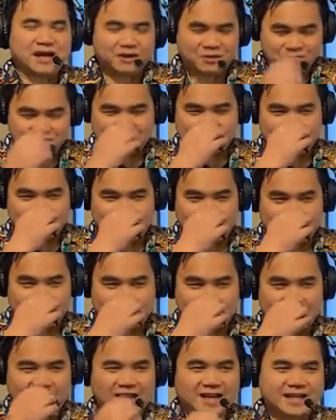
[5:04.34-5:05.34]
không ngờ rằng
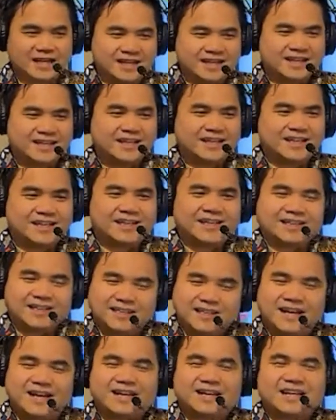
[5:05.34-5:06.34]
là
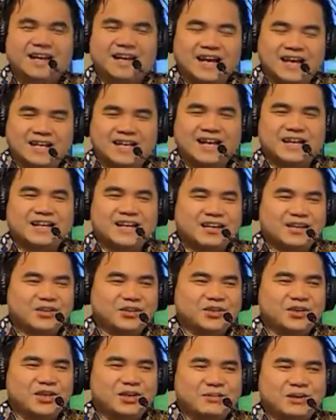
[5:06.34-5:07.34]
cái đời lời đề nghị của
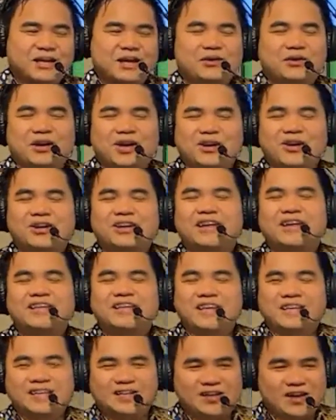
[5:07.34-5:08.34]
tôi là bắt đầu là có giá
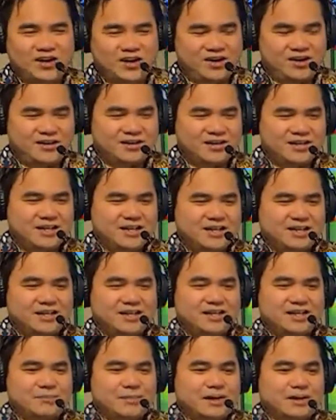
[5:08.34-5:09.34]
trị từ đó
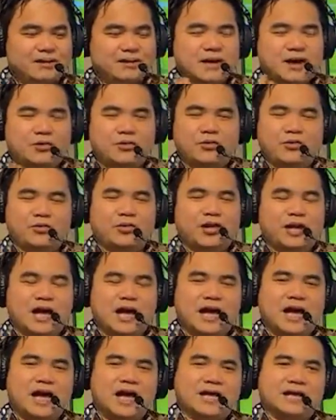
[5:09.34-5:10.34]
thì bắt đầu
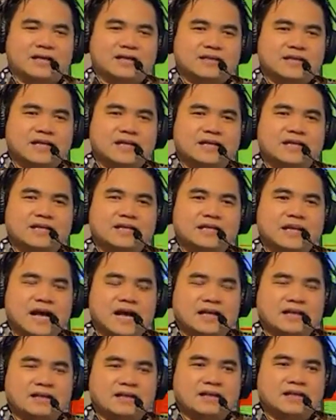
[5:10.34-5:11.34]
là cây
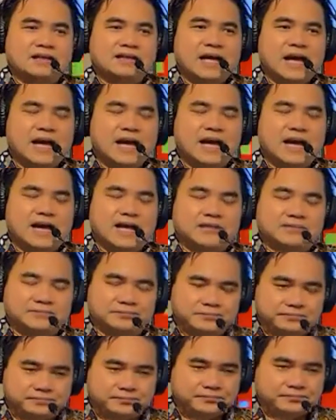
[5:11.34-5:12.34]
đàn guitar
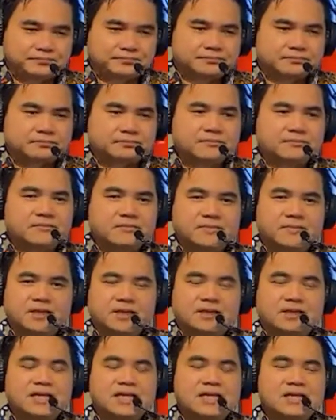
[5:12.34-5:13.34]

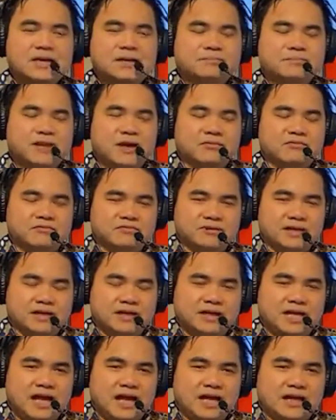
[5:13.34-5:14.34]
ký hợp đồng với
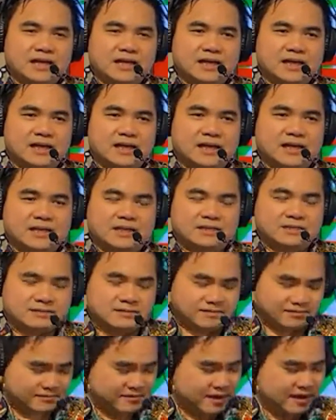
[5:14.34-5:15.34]
lại à,
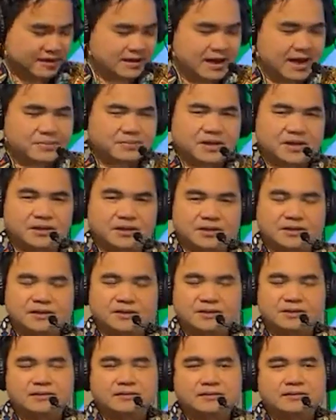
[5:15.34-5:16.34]
Frank Gambelli
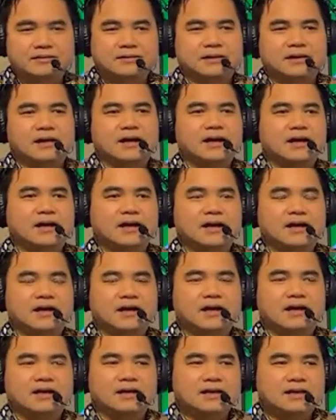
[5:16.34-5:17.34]

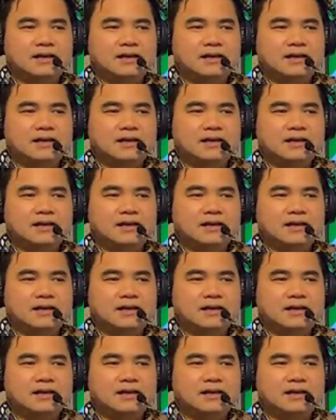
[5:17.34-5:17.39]
à